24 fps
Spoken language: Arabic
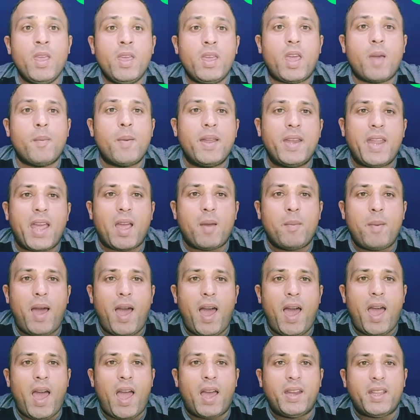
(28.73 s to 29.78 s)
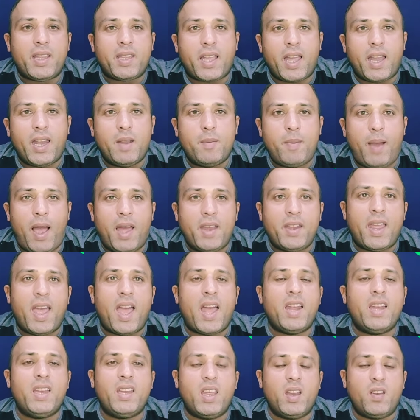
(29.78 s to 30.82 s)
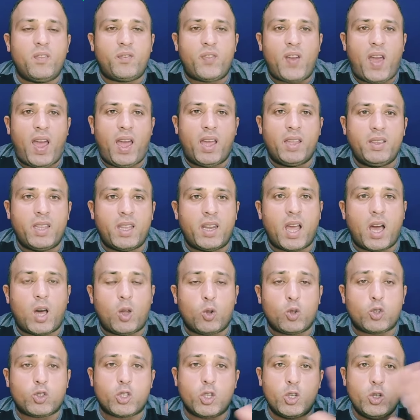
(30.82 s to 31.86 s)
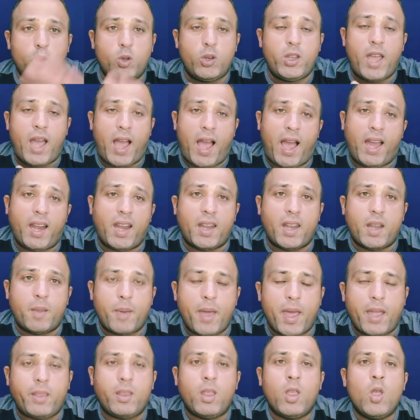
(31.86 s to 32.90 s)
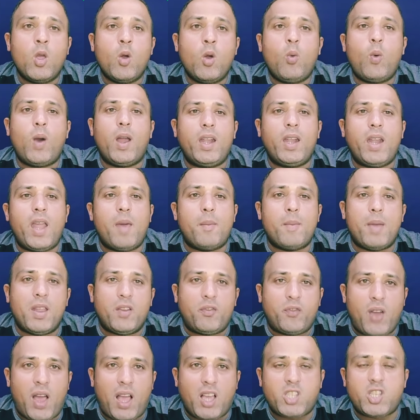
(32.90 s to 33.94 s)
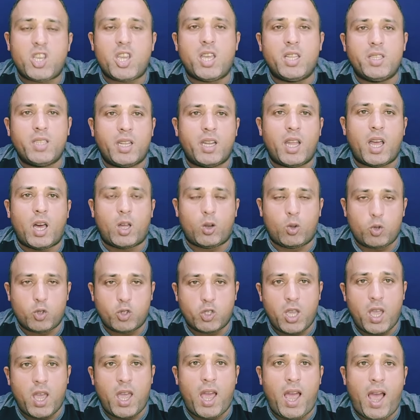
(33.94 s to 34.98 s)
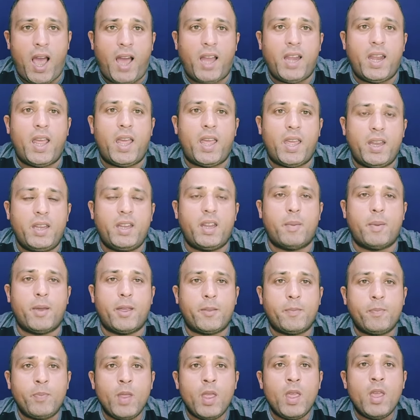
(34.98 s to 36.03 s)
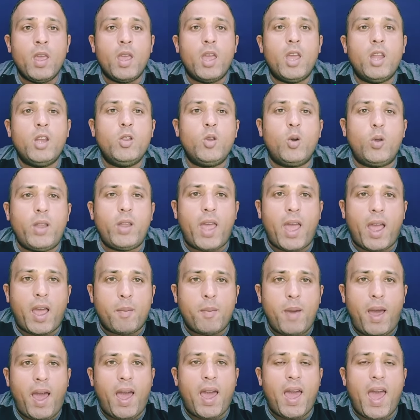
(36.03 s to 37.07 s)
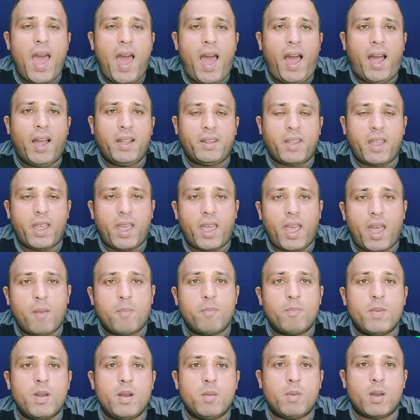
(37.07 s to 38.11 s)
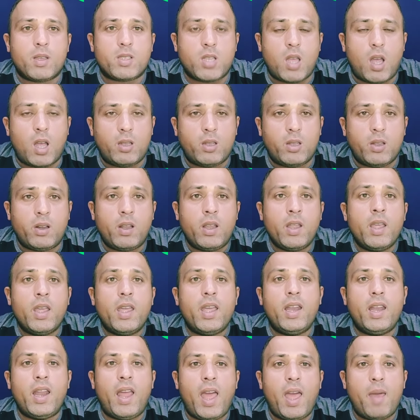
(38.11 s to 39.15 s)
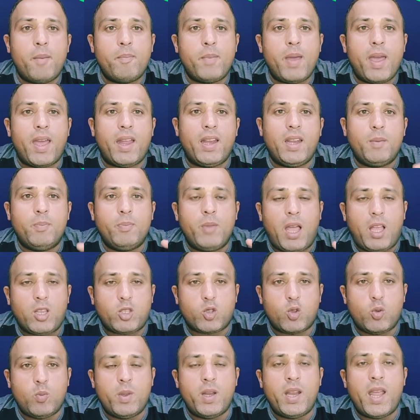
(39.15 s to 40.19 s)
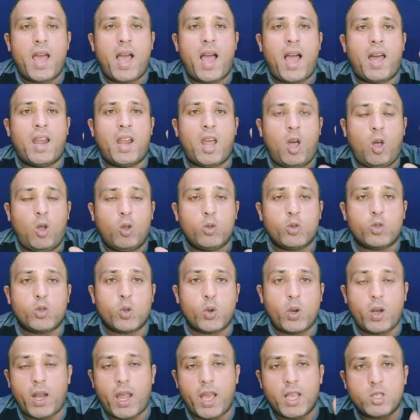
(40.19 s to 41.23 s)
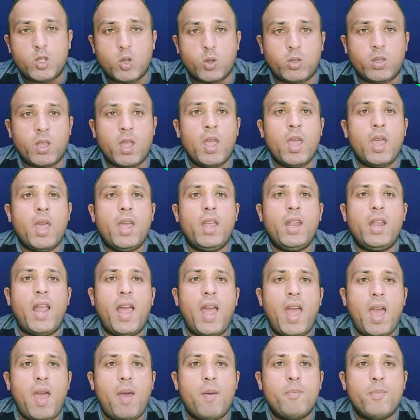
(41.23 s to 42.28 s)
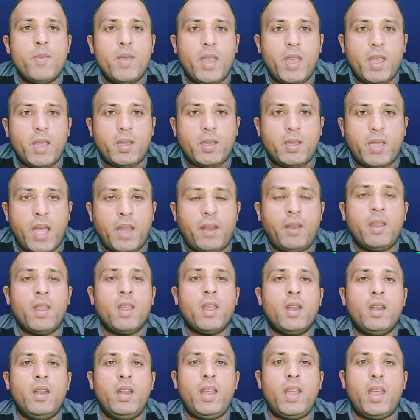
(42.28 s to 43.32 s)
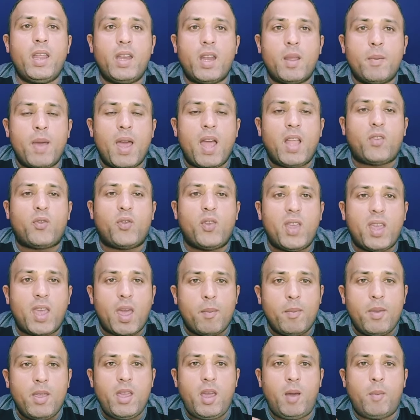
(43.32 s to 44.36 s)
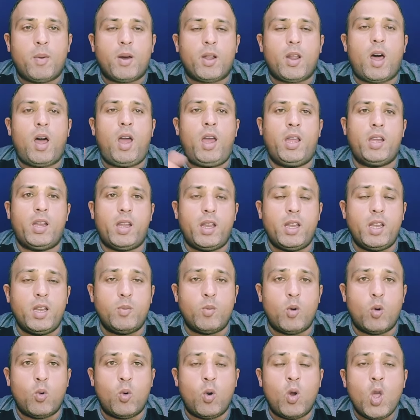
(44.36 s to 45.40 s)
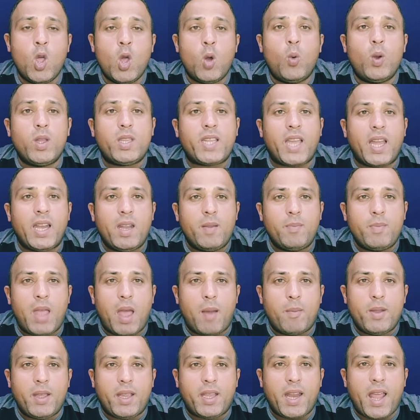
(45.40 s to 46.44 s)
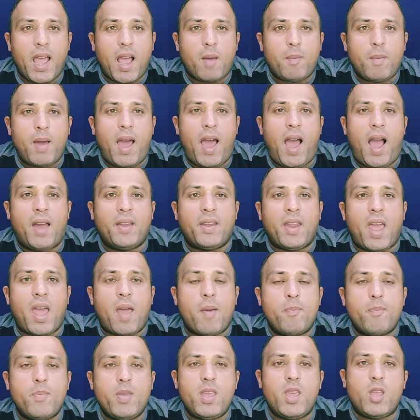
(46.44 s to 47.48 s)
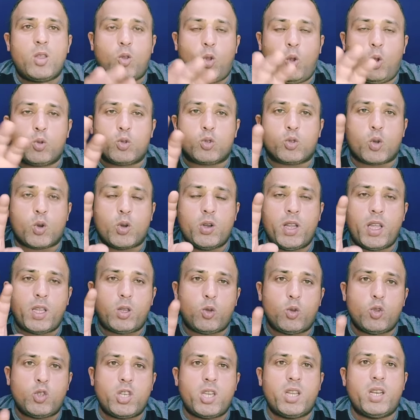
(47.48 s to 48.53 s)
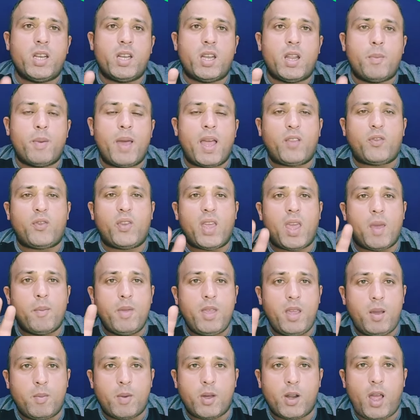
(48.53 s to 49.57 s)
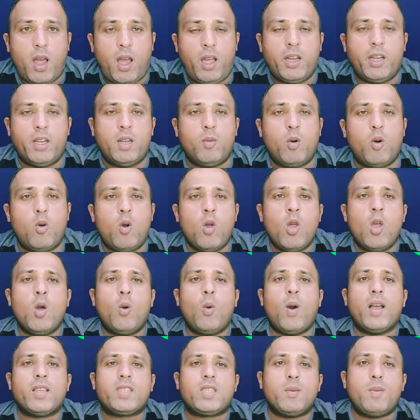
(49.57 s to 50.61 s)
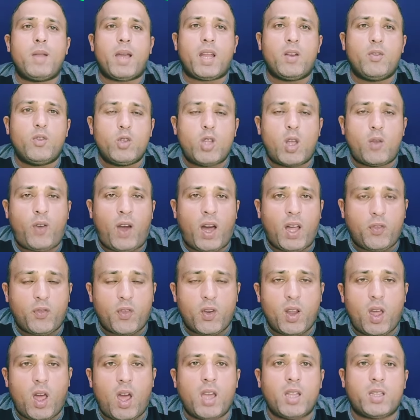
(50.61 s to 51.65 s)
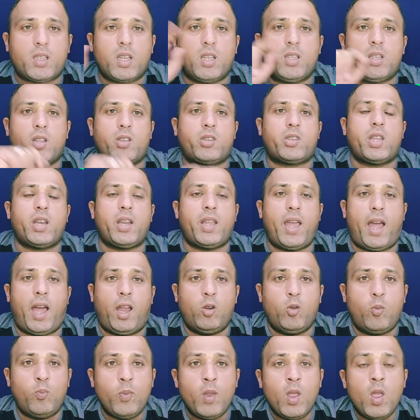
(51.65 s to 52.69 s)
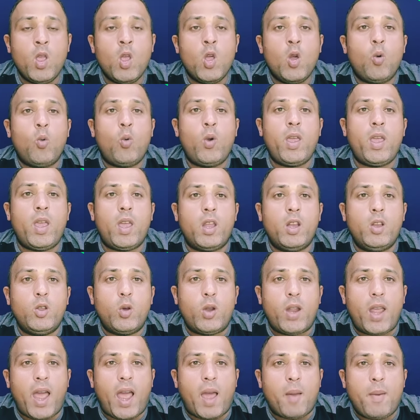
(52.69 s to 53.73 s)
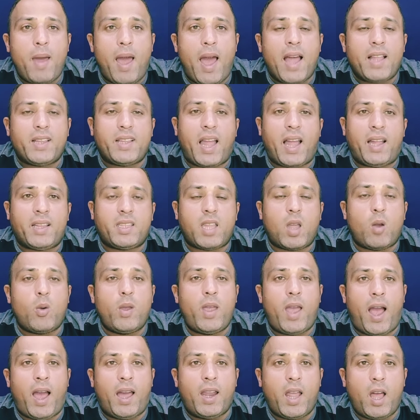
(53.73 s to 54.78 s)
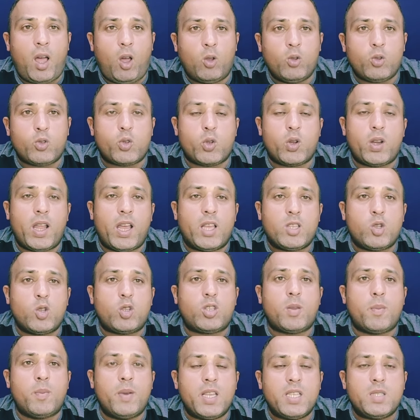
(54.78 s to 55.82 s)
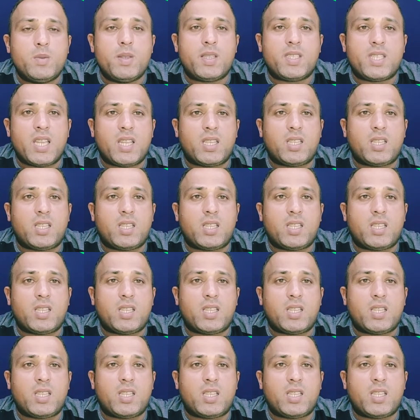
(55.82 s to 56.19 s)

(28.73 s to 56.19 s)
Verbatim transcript: كمان يا جماعة هنتكلم عن هل هل ينفع ان انا ارش اليوريا على النبات ولا ما ينفعش ان انا ارشها على النبات اليوريا يا جماعه احد اهم المصادر الهامه اللي بنحصل منها على عنصر الازوت الهام جدا للنبات في جميع مراحل النمو واتكلمنا قبل كده يا جماعه عن اهميه عنصر النيتروجين للنبات في جميع مراحل النمو وهسيب لك الفيديو ده في حرف الاي تقدر ترجع له واليوريا يا جماعه تحتوي على عنصر الازوت بنسبه